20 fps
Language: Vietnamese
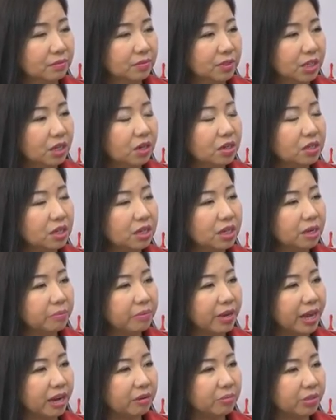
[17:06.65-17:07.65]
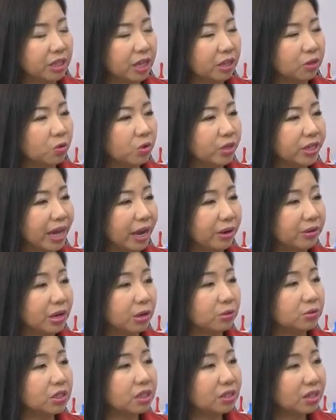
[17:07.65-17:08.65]
Chỉ có những năm nào mà thầy cô giáo
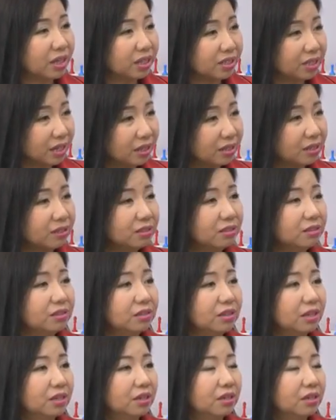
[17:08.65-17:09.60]
nào rất là dễ thương,